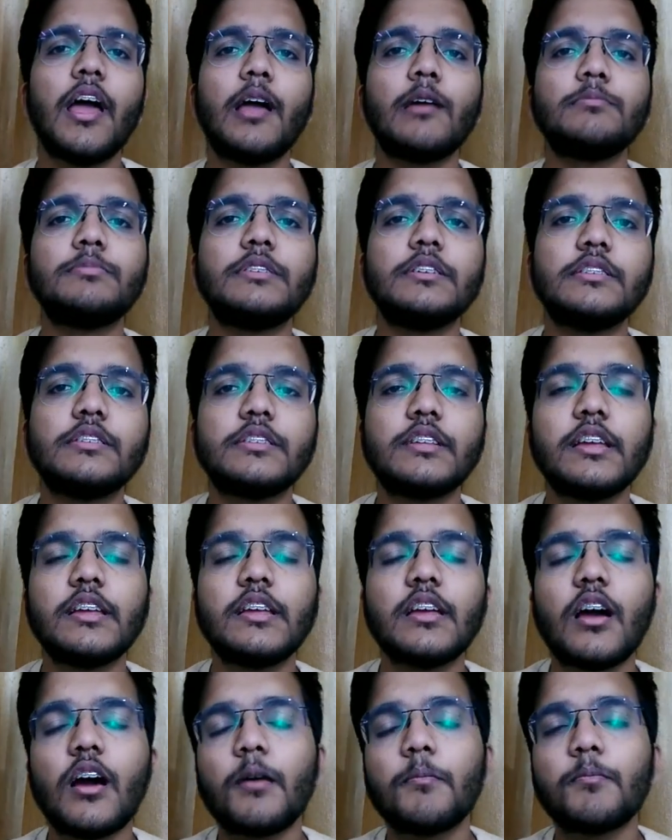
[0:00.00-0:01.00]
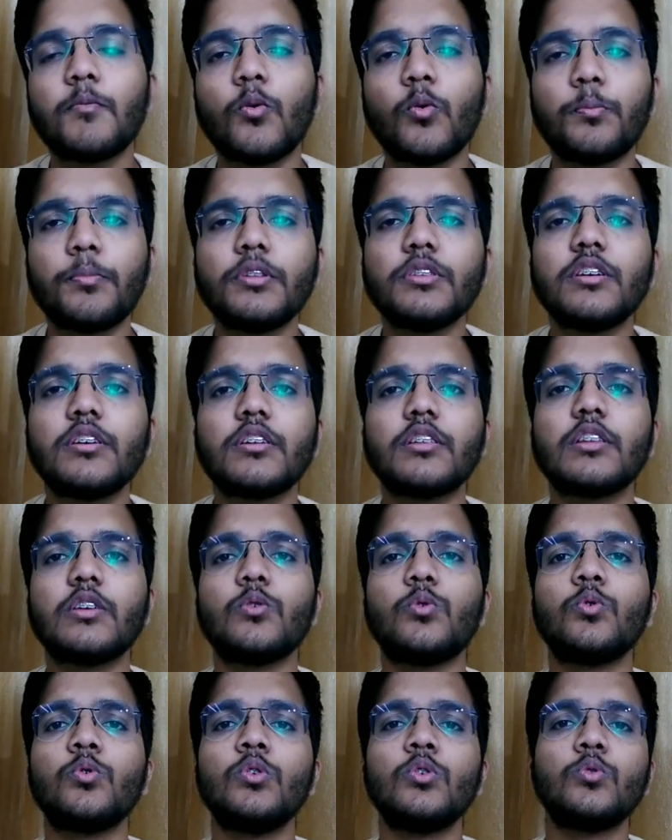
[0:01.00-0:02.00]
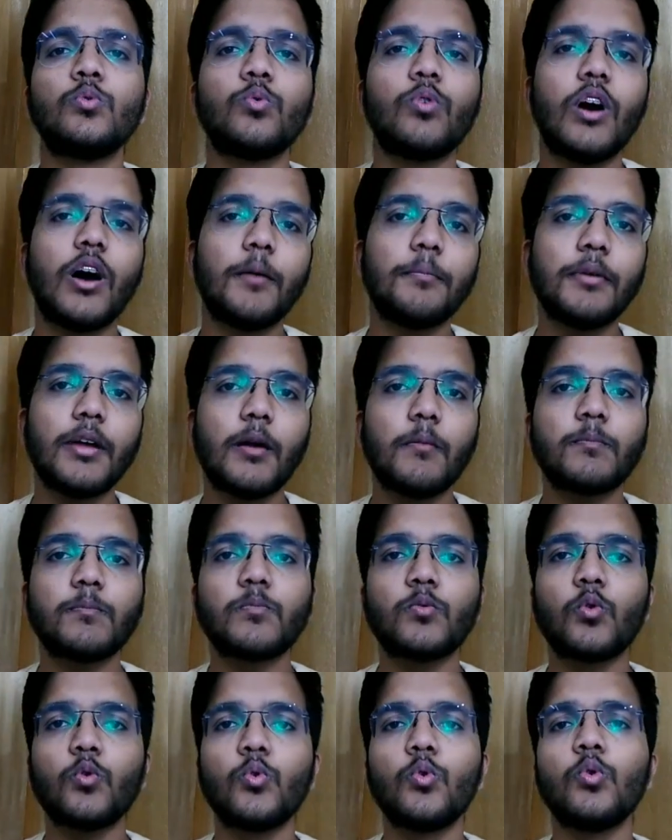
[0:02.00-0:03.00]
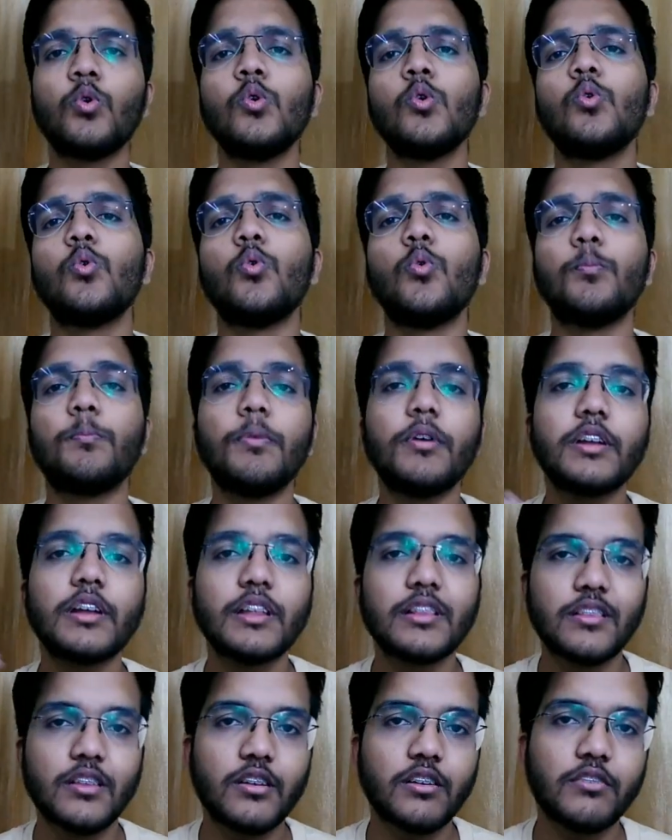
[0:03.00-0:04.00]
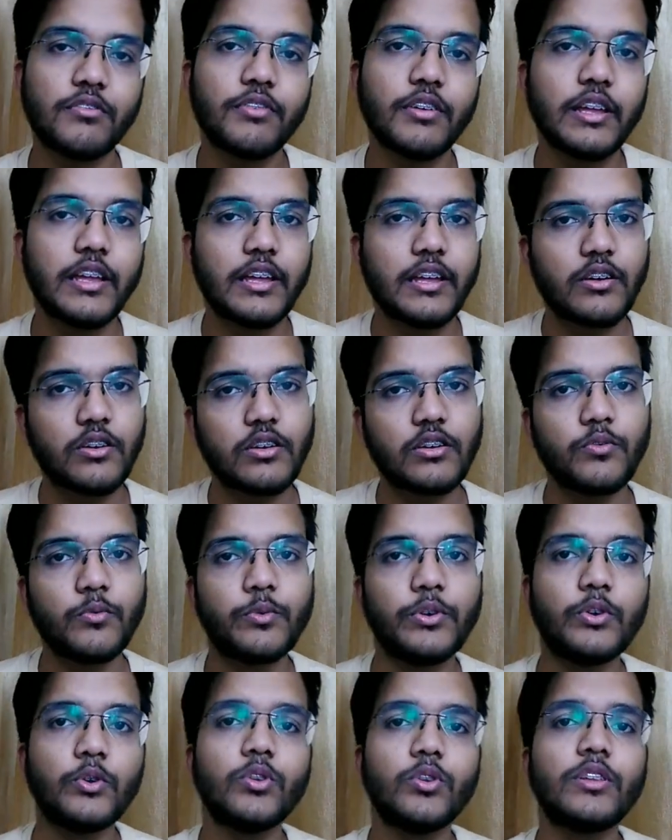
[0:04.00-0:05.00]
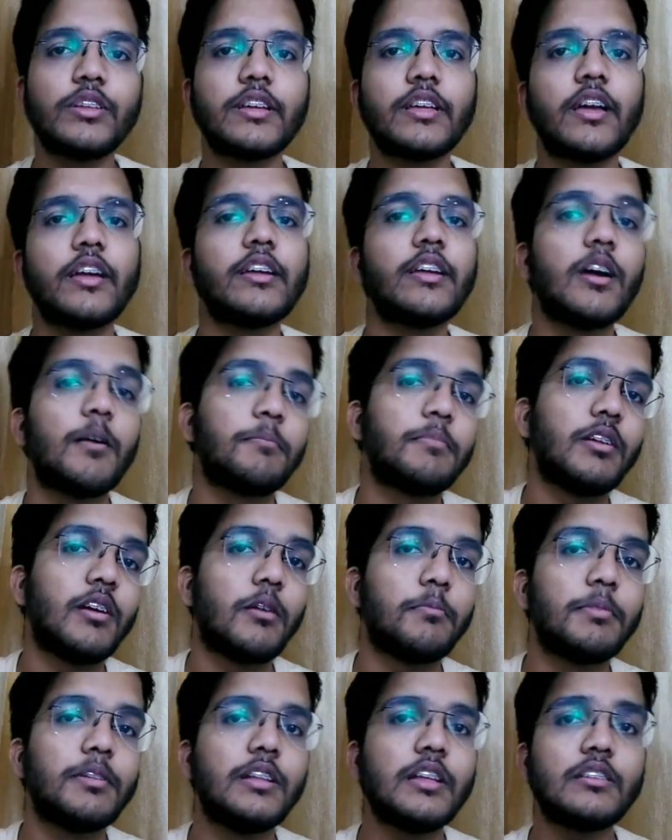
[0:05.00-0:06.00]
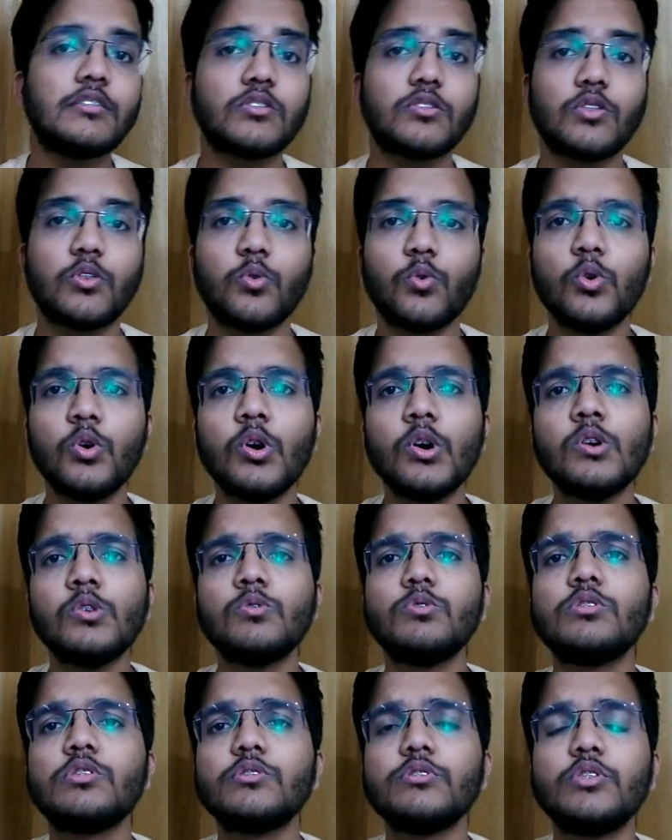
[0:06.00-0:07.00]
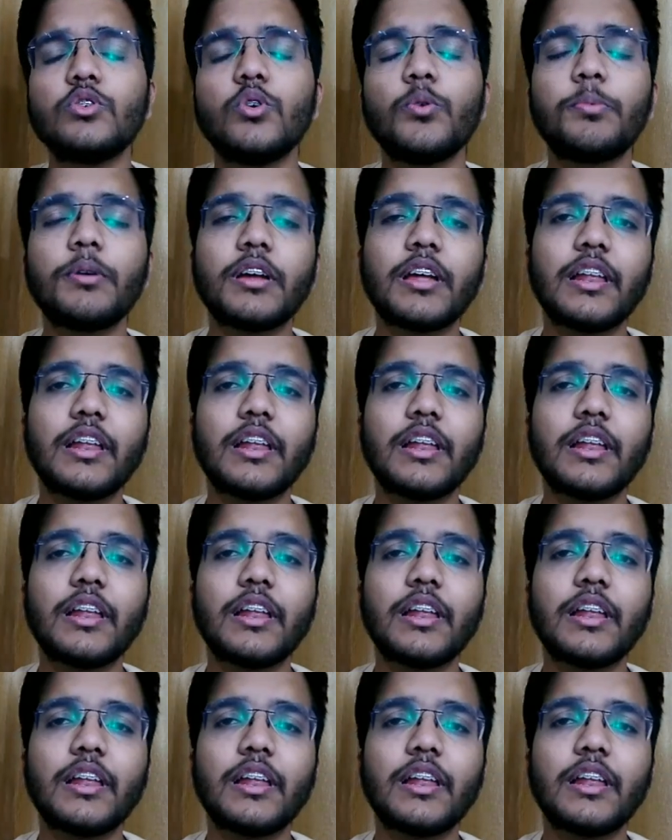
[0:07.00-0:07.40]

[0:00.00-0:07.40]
ऐप जैसे ही आप ओपन करते हो तो वहाँ पे आपको ऊपर की तरफ एक विंडो दिखेगी आप यहाँ पे देख सकते हो उस विंडो पे